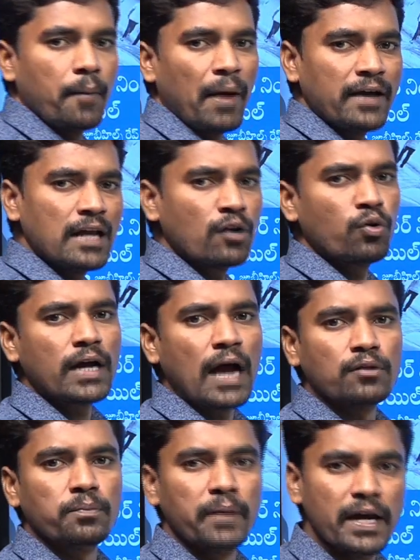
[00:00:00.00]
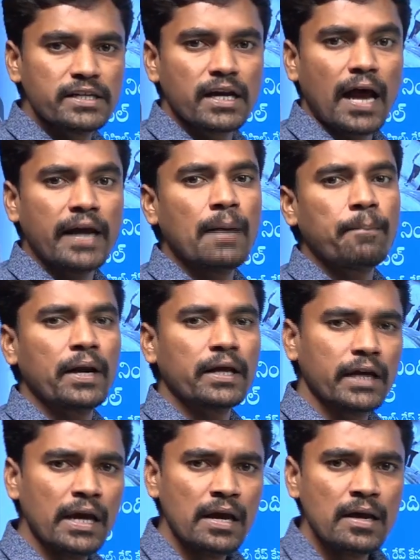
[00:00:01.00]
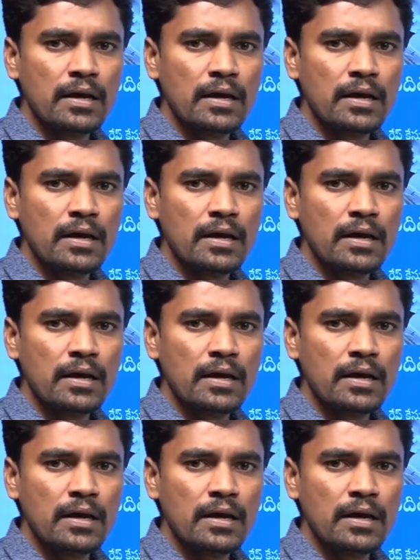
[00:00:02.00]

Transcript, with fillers: మైనర్ కూడా కాదు మేజర్ అయినప్పటికీ